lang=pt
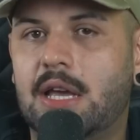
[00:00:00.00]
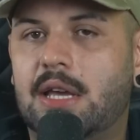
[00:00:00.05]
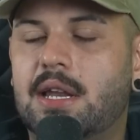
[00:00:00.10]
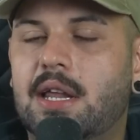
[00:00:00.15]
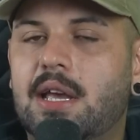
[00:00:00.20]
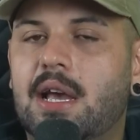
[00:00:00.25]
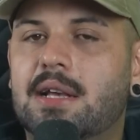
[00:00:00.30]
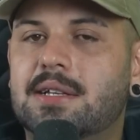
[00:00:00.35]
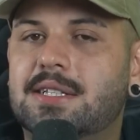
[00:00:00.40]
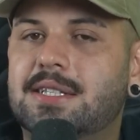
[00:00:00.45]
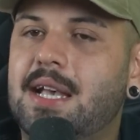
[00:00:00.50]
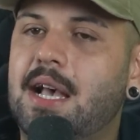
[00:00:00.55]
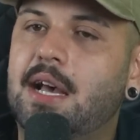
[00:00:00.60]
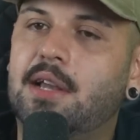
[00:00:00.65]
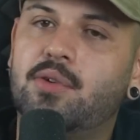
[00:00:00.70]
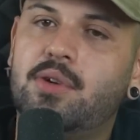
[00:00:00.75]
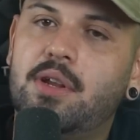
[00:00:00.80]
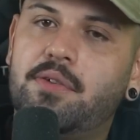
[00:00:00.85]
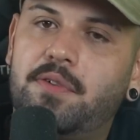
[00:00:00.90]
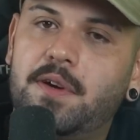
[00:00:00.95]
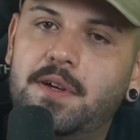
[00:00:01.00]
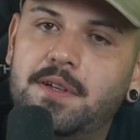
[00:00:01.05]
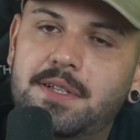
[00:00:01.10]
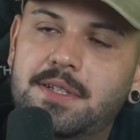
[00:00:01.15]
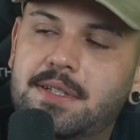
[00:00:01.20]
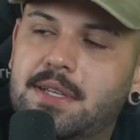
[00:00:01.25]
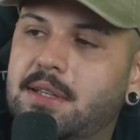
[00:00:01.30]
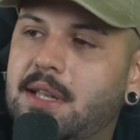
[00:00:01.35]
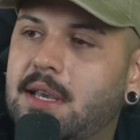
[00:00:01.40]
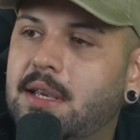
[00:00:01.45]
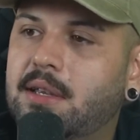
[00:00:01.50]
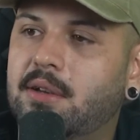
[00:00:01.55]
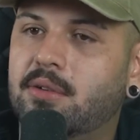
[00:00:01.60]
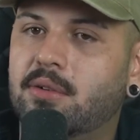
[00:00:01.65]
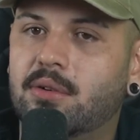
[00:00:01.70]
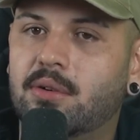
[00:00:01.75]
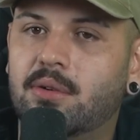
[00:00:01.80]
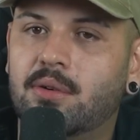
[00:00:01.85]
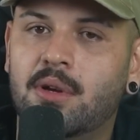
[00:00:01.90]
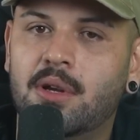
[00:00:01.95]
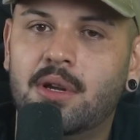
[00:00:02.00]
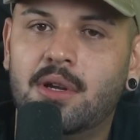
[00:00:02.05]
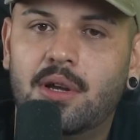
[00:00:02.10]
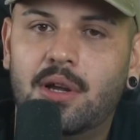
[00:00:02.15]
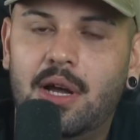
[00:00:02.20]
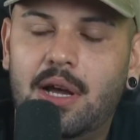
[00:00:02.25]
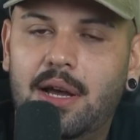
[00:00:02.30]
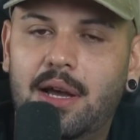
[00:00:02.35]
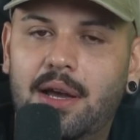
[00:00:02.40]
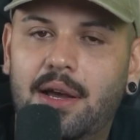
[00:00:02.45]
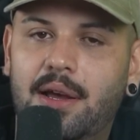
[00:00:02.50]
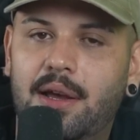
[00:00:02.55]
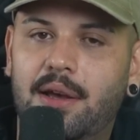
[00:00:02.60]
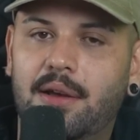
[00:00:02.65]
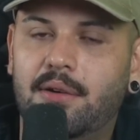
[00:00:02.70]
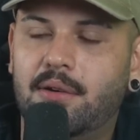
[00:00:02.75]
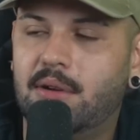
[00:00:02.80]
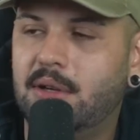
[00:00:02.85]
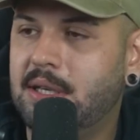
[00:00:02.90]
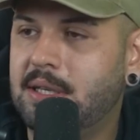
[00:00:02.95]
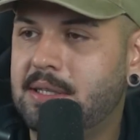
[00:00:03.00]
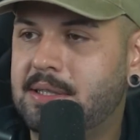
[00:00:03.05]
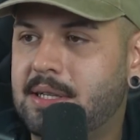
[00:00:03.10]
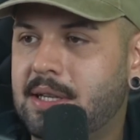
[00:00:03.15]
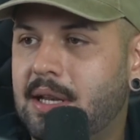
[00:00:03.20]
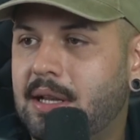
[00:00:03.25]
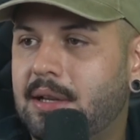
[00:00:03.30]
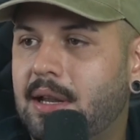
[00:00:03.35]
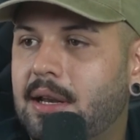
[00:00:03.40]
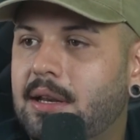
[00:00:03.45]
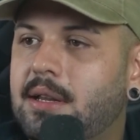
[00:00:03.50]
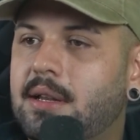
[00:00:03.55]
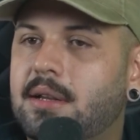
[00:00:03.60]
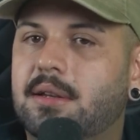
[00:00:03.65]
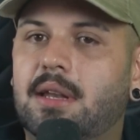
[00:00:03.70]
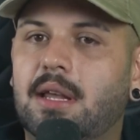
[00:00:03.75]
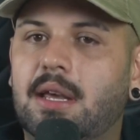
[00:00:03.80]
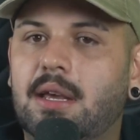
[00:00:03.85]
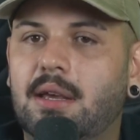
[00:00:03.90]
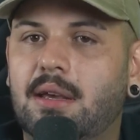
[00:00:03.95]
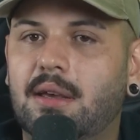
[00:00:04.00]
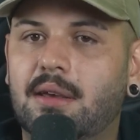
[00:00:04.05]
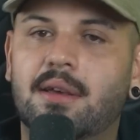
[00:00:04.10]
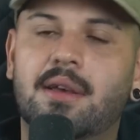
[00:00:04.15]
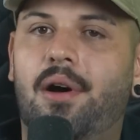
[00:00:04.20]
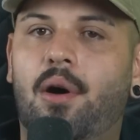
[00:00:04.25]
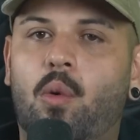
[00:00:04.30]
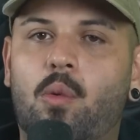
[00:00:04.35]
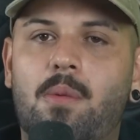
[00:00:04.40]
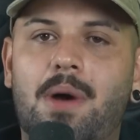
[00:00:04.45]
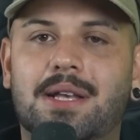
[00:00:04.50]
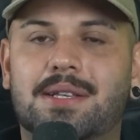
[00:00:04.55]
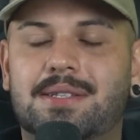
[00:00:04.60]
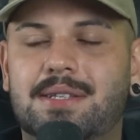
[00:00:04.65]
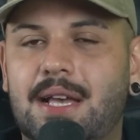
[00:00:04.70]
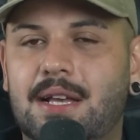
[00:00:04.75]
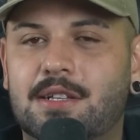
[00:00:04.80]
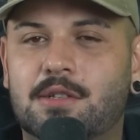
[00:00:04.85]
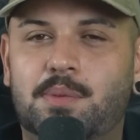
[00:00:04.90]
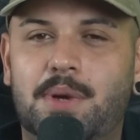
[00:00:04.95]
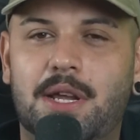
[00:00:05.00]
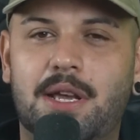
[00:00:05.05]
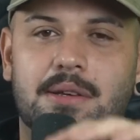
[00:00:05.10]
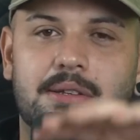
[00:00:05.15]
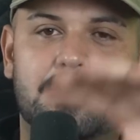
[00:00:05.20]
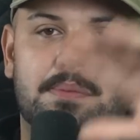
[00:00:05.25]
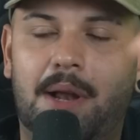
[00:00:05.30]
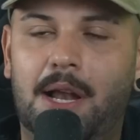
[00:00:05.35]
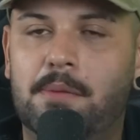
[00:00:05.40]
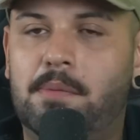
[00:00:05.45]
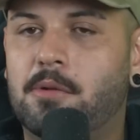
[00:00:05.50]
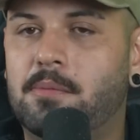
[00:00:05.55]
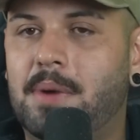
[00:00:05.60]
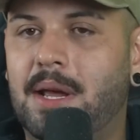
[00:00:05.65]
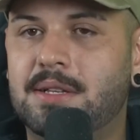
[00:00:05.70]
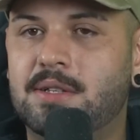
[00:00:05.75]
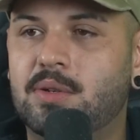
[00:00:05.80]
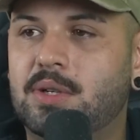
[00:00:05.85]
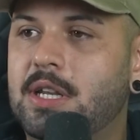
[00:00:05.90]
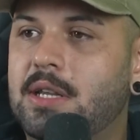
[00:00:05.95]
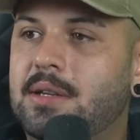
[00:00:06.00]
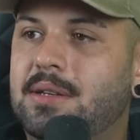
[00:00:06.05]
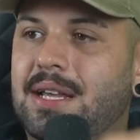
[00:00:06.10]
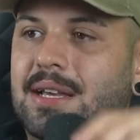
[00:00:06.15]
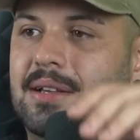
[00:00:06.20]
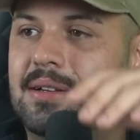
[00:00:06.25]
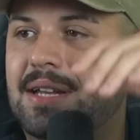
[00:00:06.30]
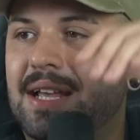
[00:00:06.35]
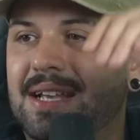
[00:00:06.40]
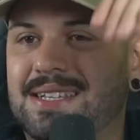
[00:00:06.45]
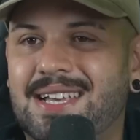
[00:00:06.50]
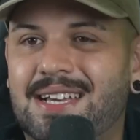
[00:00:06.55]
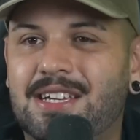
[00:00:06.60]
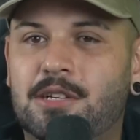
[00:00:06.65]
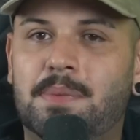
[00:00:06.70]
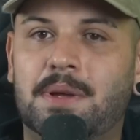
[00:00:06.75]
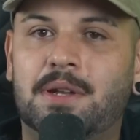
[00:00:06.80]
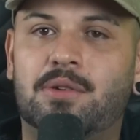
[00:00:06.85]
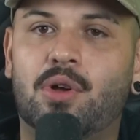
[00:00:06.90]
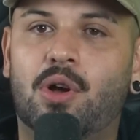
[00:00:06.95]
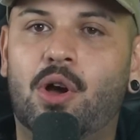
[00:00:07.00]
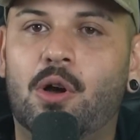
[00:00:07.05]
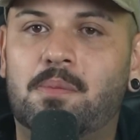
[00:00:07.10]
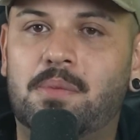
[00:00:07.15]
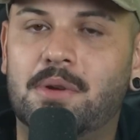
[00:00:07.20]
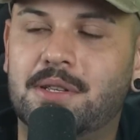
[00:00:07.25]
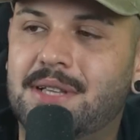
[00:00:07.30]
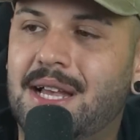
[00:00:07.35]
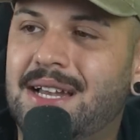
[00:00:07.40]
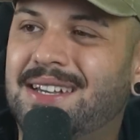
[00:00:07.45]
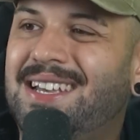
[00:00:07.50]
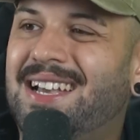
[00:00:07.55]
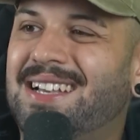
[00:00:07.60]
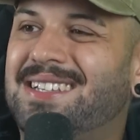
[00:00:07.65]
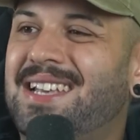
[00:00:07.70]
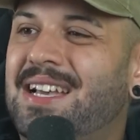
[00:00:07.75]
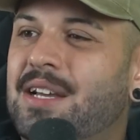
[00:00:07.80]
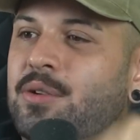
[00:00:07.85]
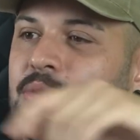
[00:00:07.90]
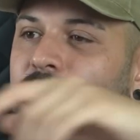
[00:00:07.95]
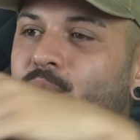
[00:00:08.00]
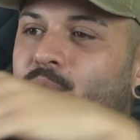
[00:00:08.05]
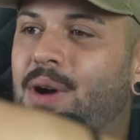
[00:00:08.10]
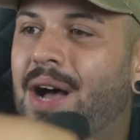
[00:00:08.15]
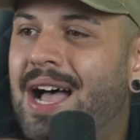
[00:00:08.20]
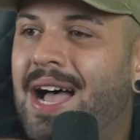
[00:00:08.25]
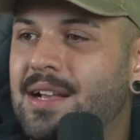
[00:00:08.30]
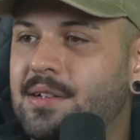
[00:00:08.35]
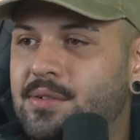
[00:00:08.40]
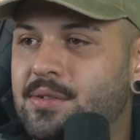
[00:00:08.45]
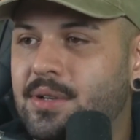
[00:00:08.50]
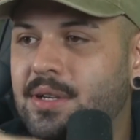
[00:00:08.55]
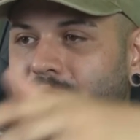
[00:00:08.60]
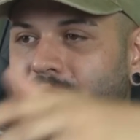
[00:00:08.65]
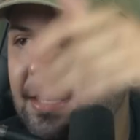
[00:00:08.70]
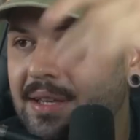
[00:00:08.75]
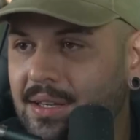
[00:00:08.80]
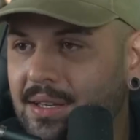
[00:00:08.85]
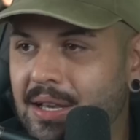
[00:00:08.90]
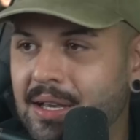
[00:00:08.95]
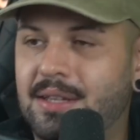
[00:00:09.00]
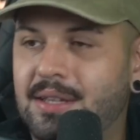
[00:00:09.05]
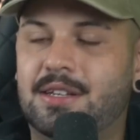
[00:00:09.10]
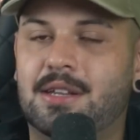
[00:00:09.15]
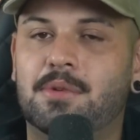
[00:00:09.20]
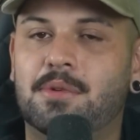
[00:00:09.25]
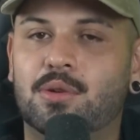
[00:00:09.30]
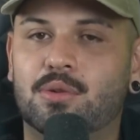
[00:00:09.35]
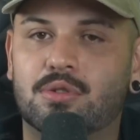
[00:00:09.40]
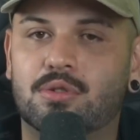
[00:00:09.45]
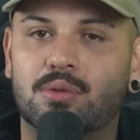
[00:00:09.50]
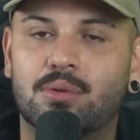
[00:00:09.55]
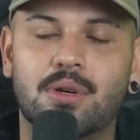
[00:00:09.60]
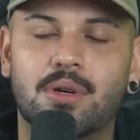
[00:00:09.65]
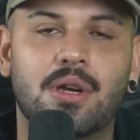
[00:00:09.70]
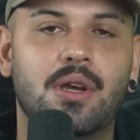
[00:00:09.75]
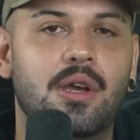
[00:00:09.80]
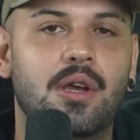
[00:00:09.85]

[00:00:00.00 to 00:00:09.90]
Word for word: É que nem a Serra Dona Francisca que tem aqui no, é, em Santa Catarina, tem algumas serras para espalhar pelo Brasil, que nem tem, tem, a Serra de Petrópolis, lá tem a Serra do Rio do Rastro, que tem aqui, é aqui também no sul.